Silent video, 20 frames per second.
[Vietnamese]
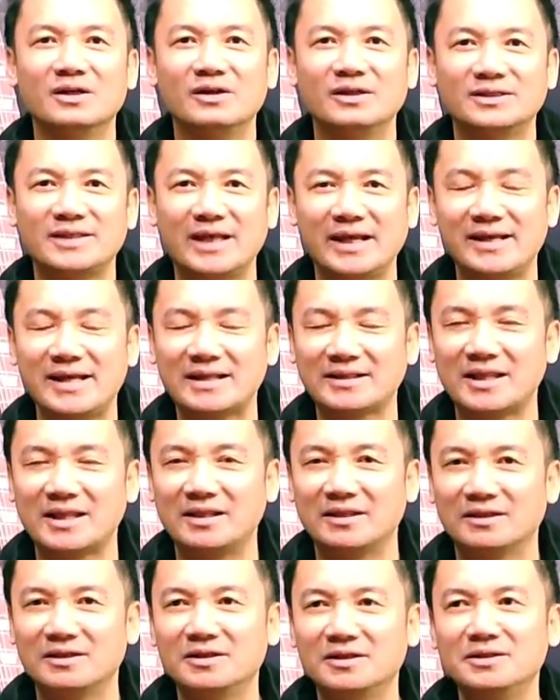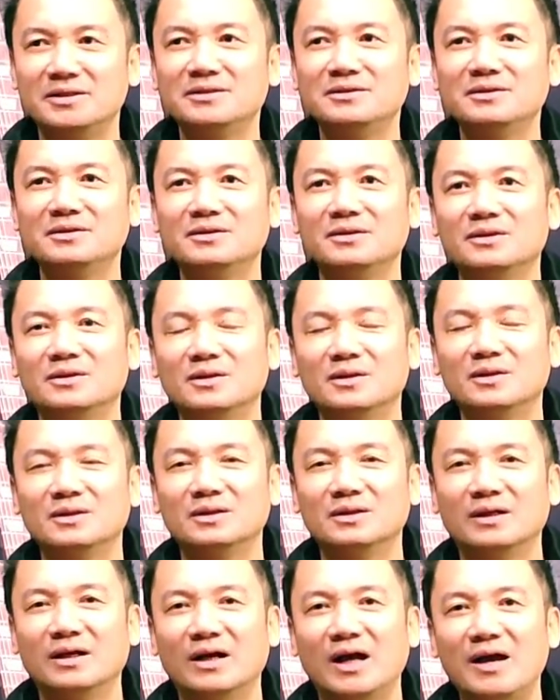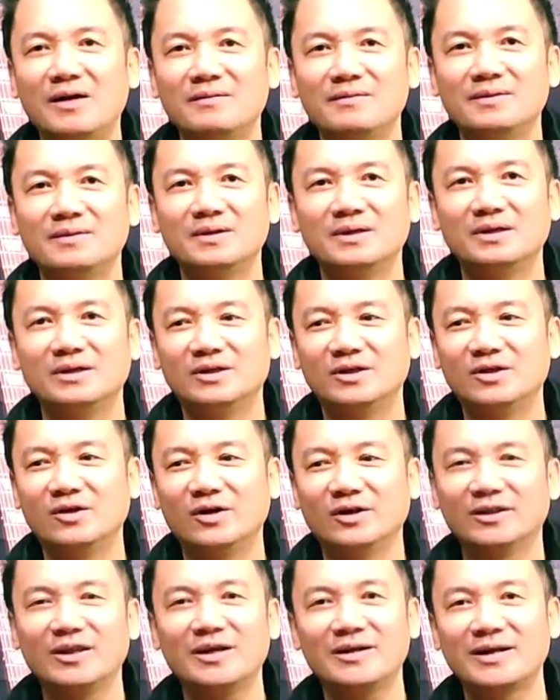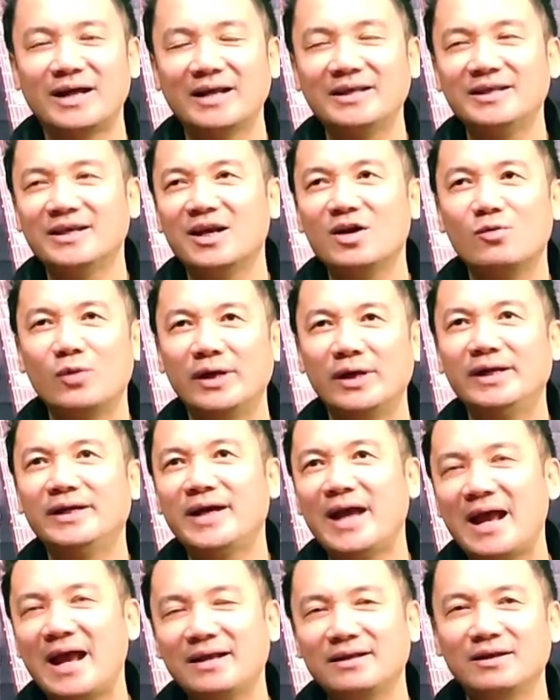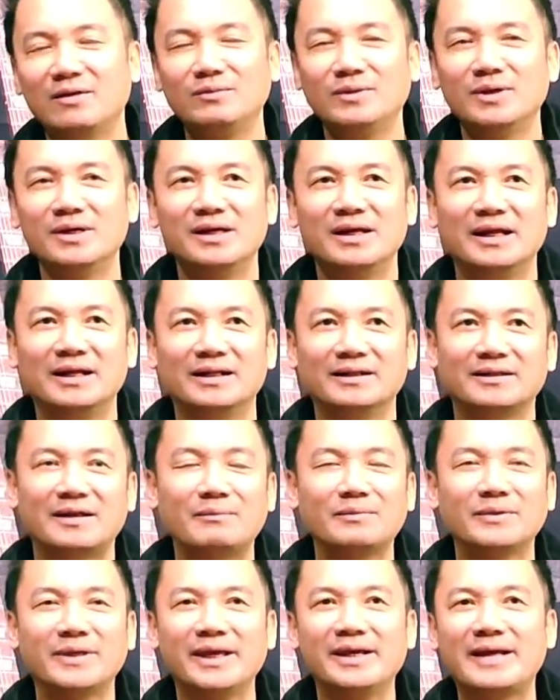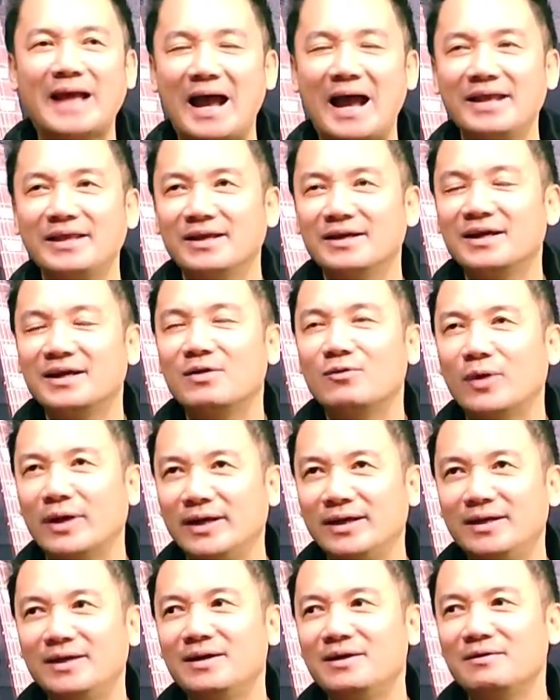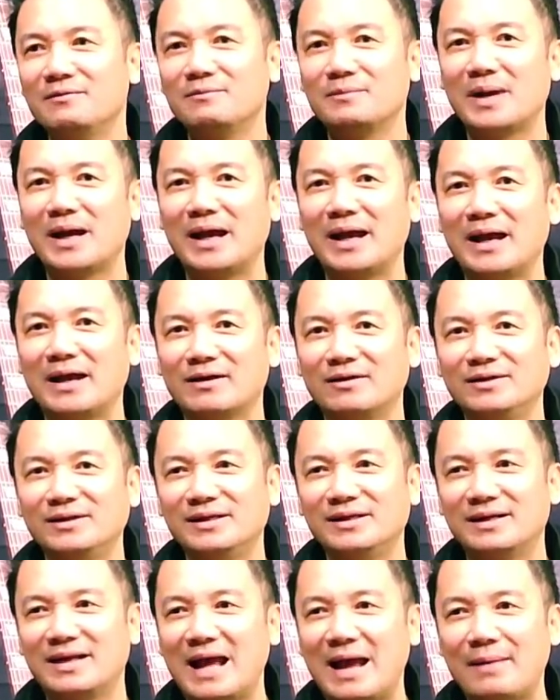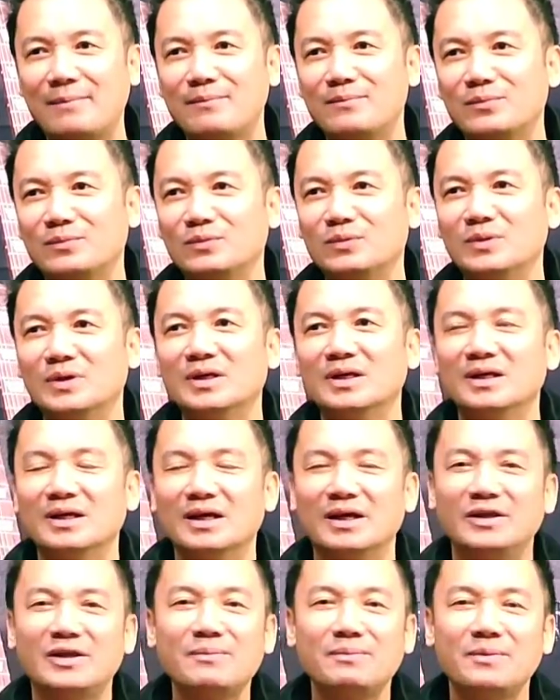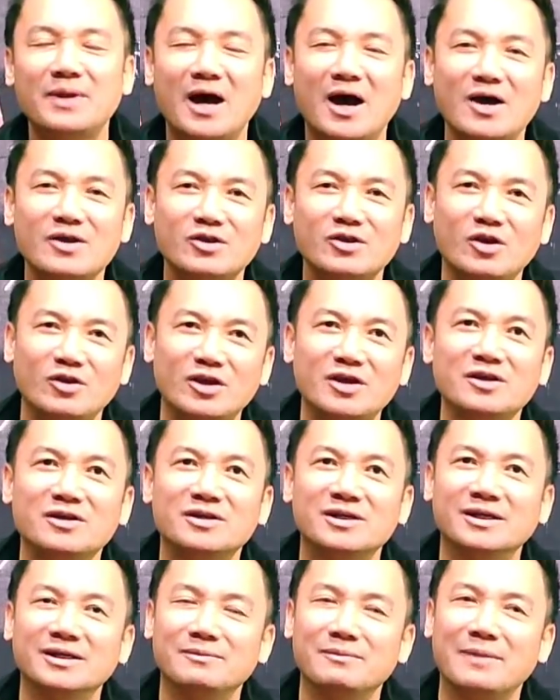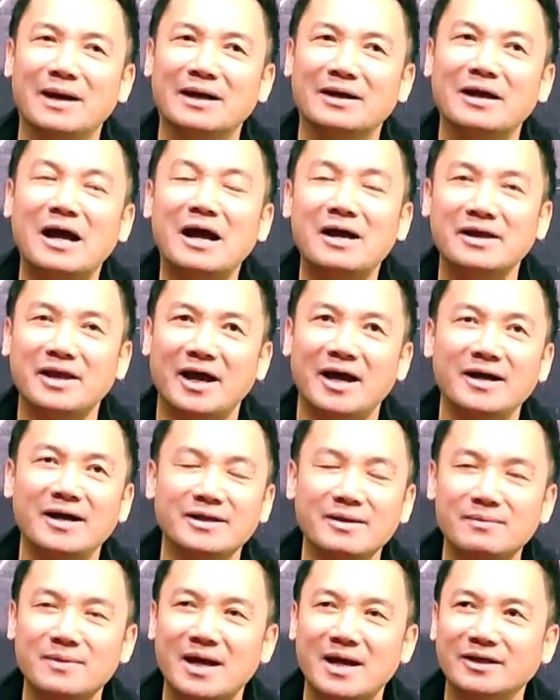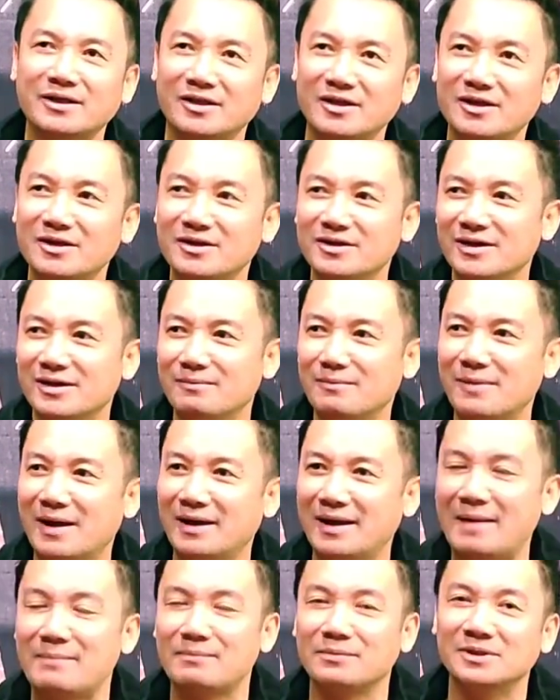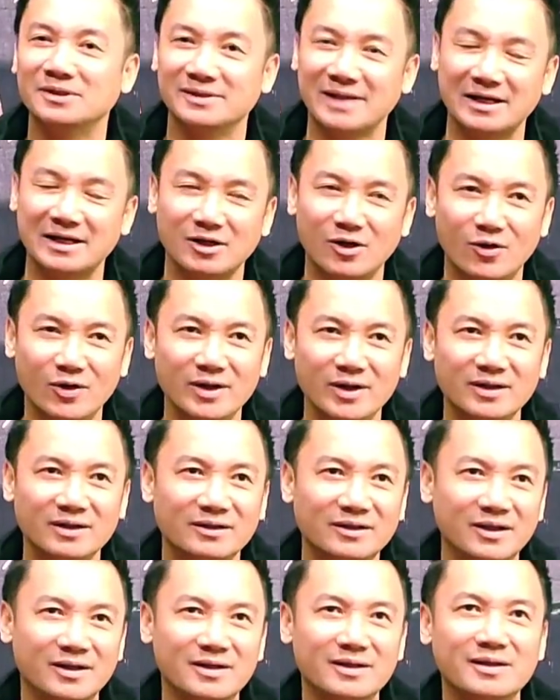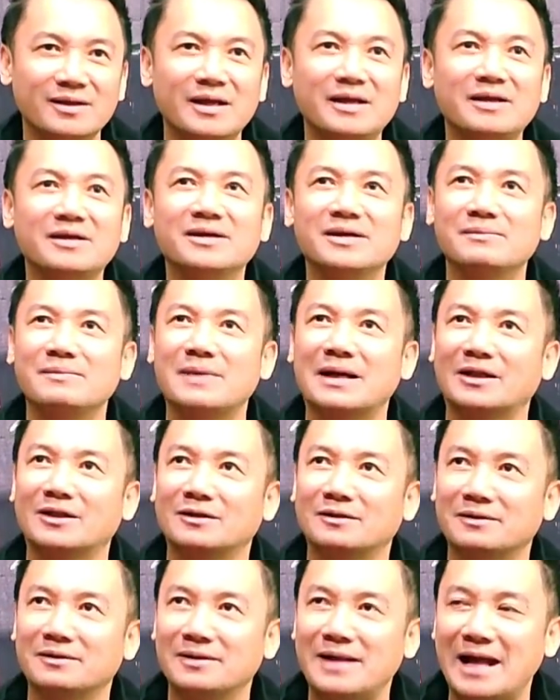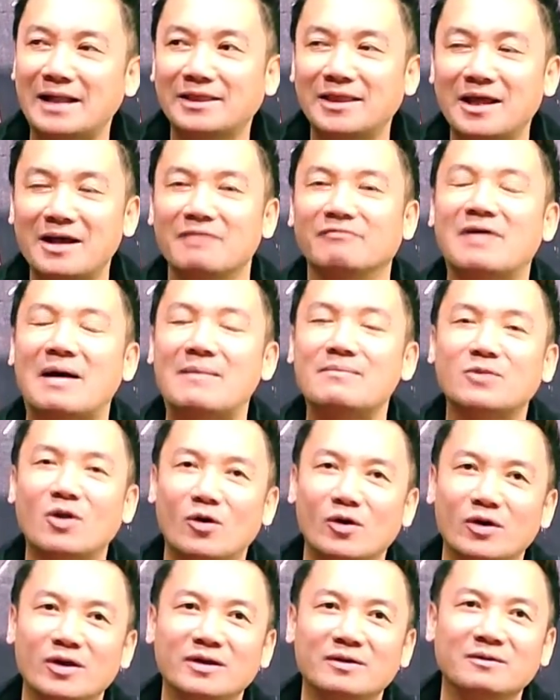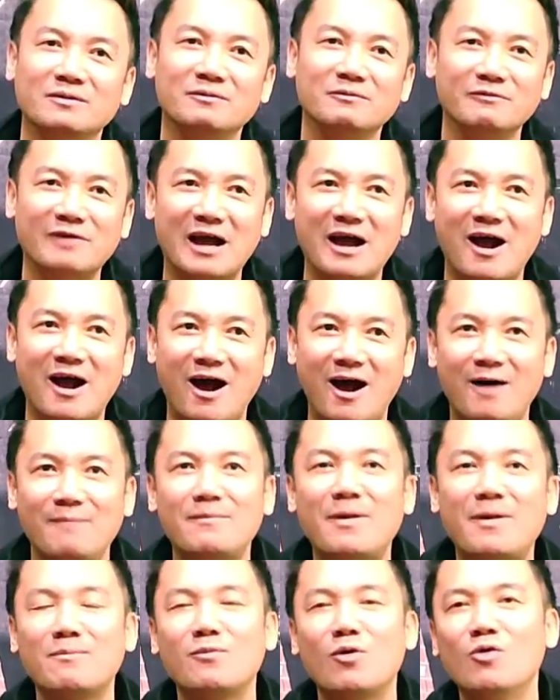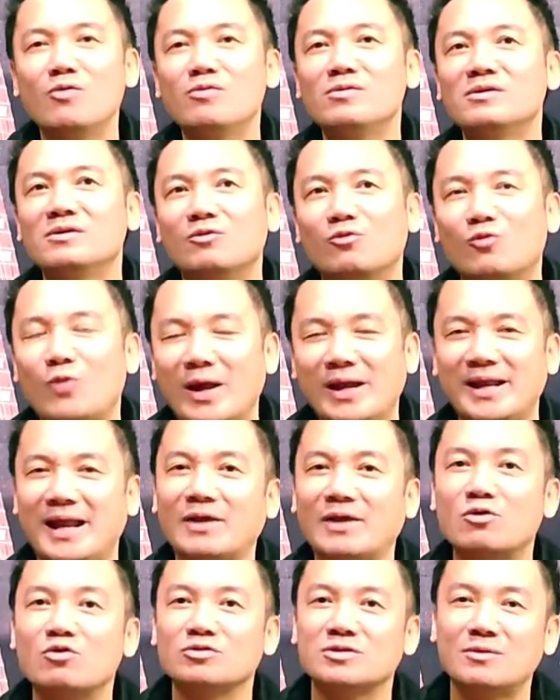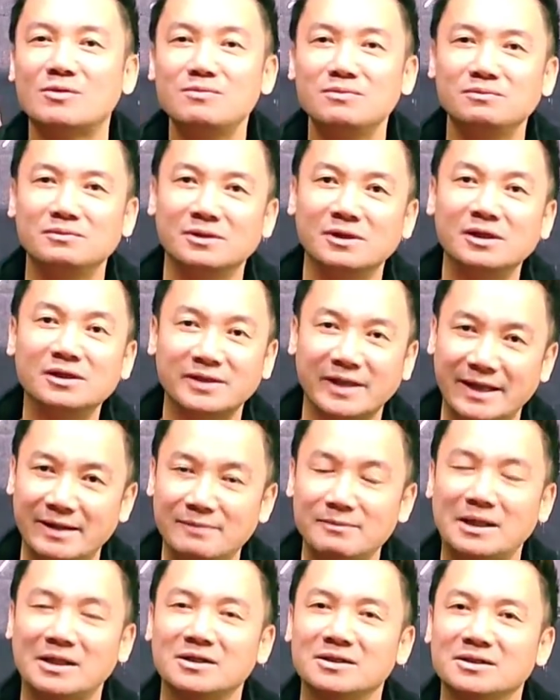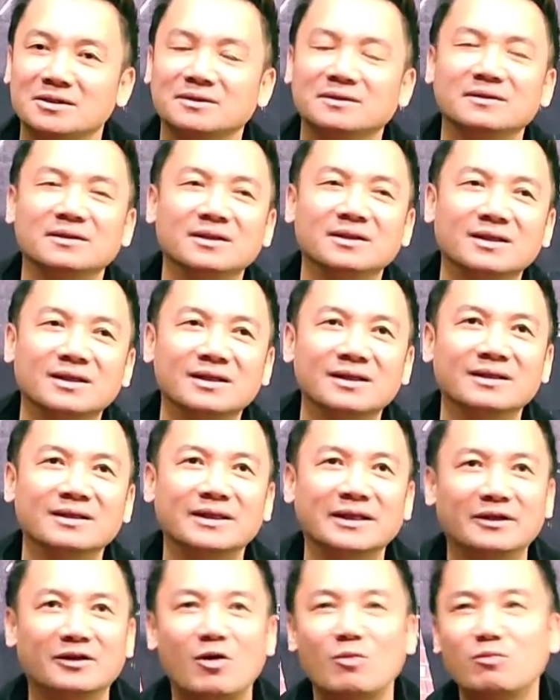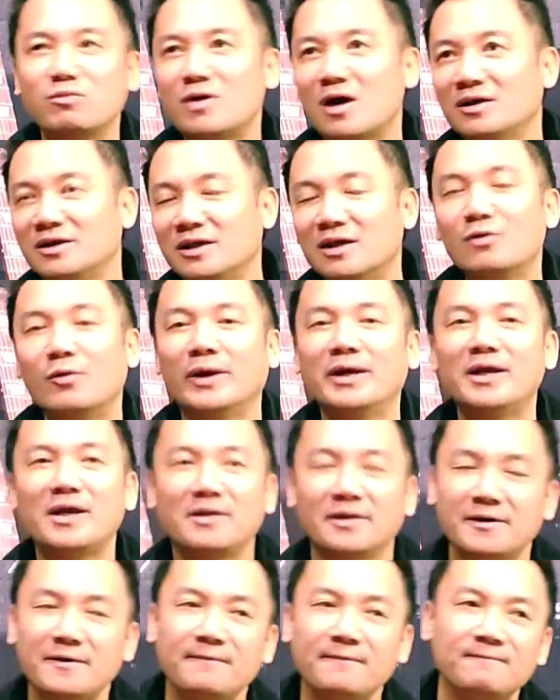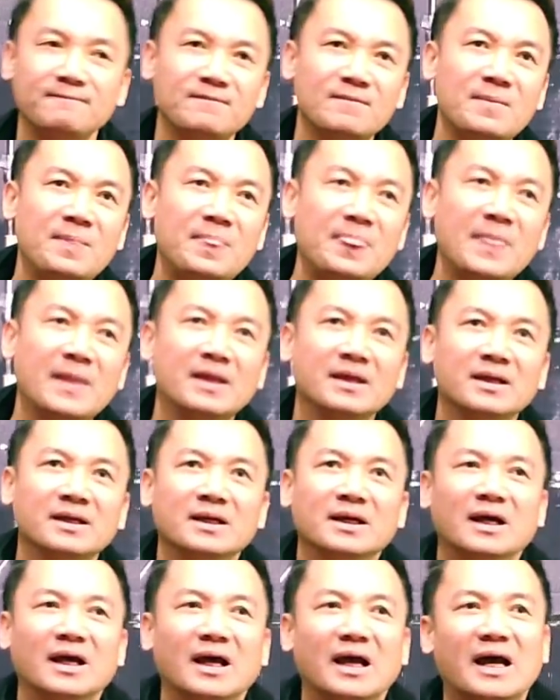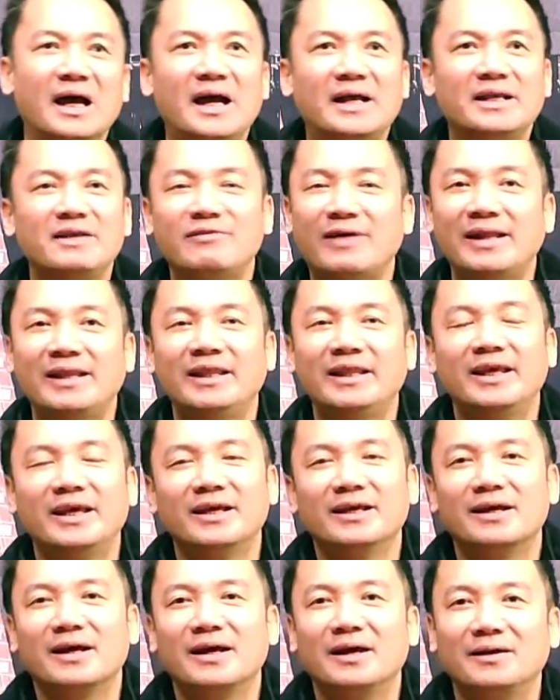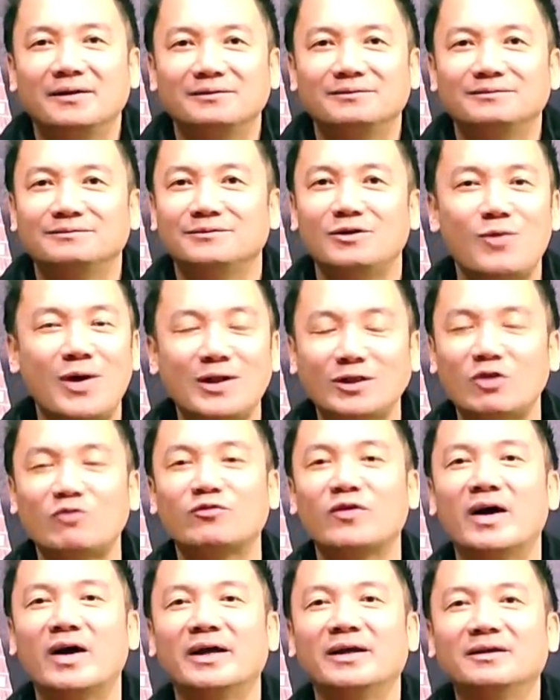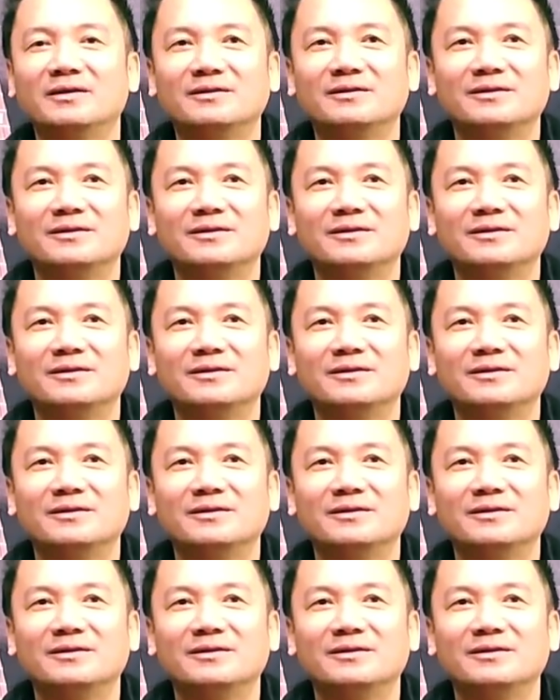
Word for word: xây nhà tình thương ha rồi tất cả những cái quỹ khác giống như là thậm chí cả những cái quỹ mà coi như là làm giúp đỡ cho những người mà cơ nhở giúp đỡ cho những người mà làm đường lạc lối những người mà đã từng phạm tội và họ mong muốn quay lại cuộc sống lương thiện bình thường thì cũng có những cái quỹ đó nữa à, như vậy thì à, nó quá tuyệt vời